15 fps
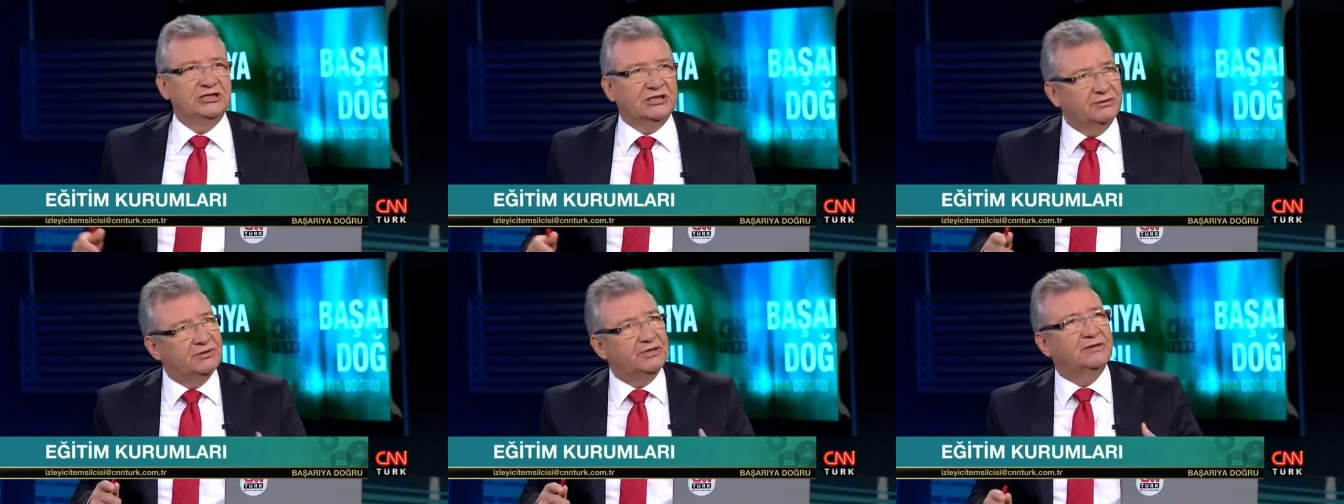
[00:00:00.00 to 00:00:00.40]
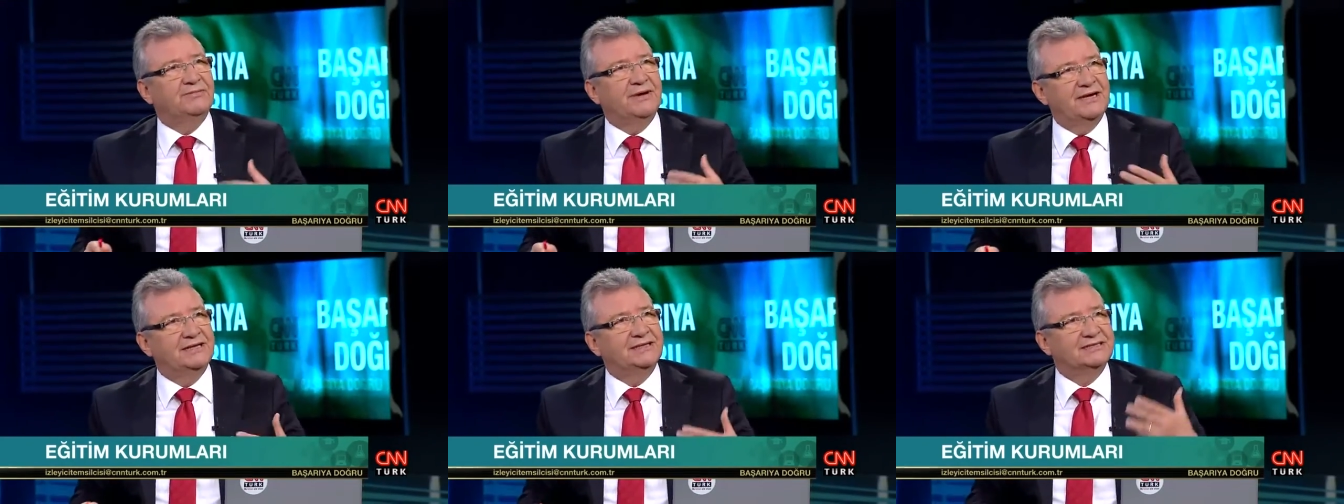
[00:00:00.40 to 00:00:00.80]
tabii ki
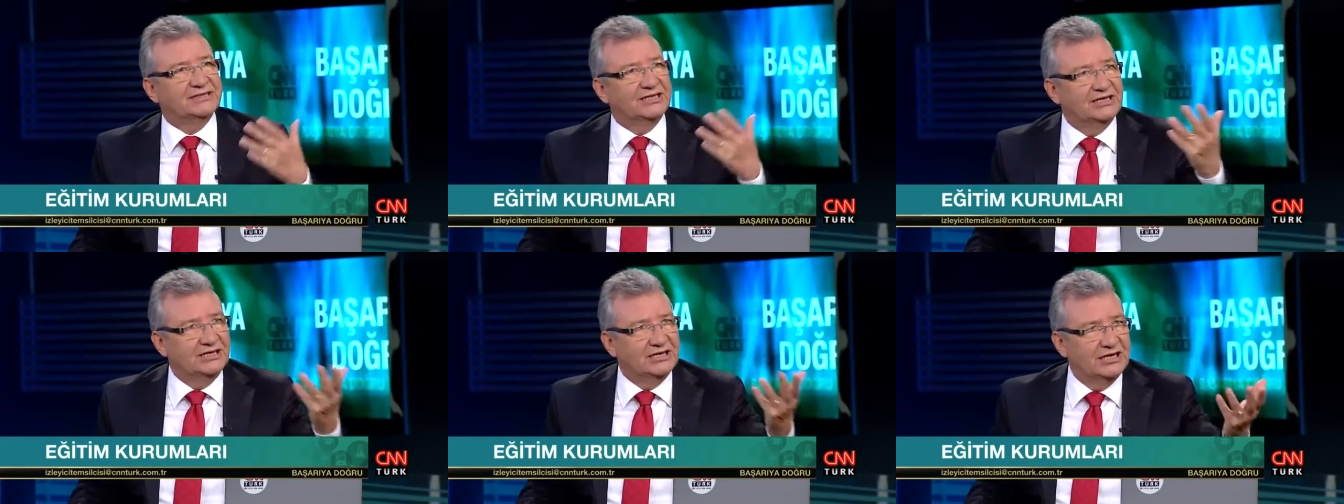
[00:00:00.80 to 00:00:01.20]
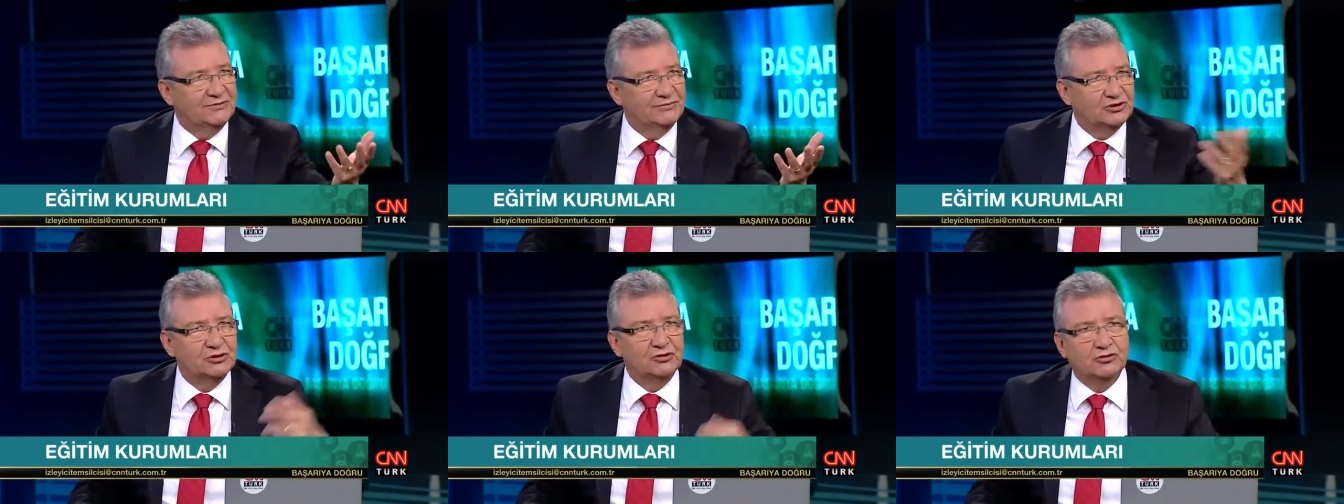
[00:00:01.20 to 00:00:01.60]
ben sayın
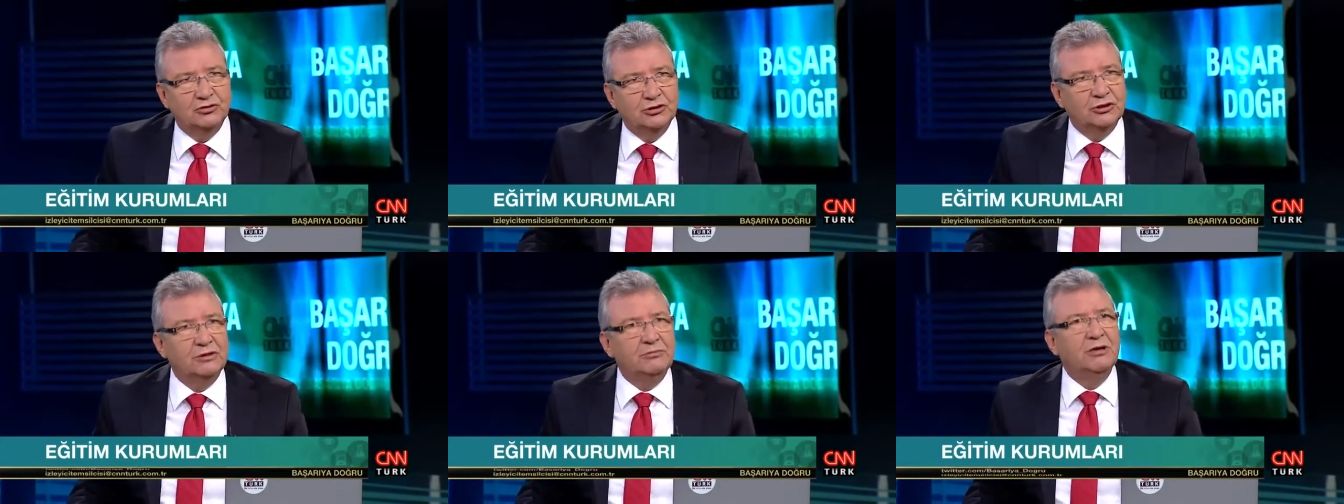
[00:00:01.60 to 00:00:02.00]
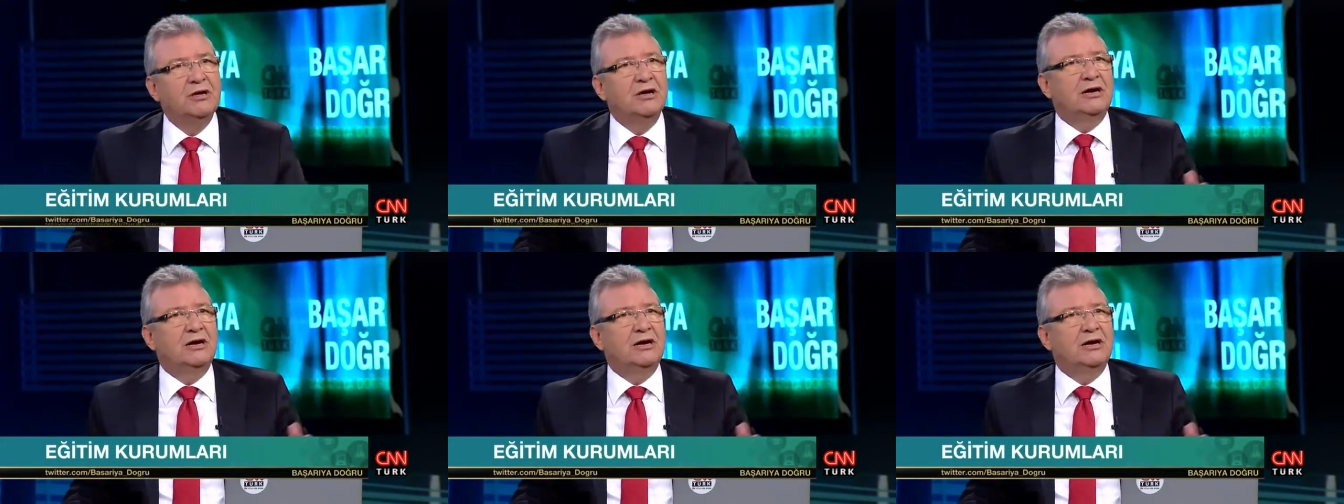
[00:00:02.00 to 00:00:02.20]
kelimesini kullanıyorum